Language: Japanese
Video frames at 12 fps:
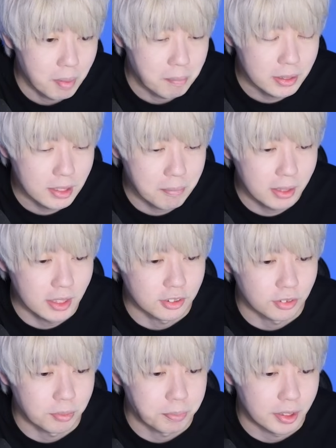まあ、まだまだ
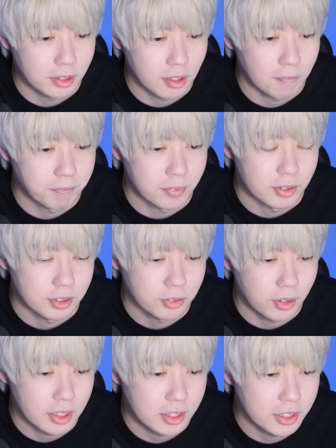ちょっとピックアップ
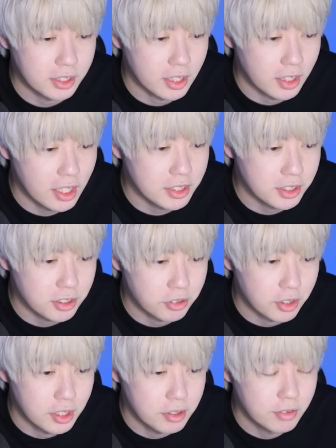紹介できてない選
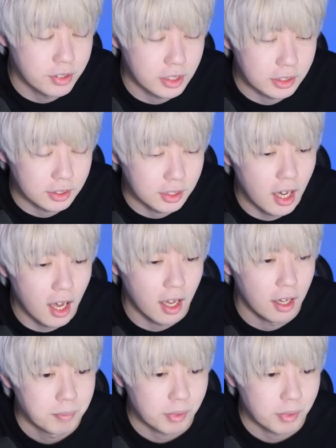手はいるんですが、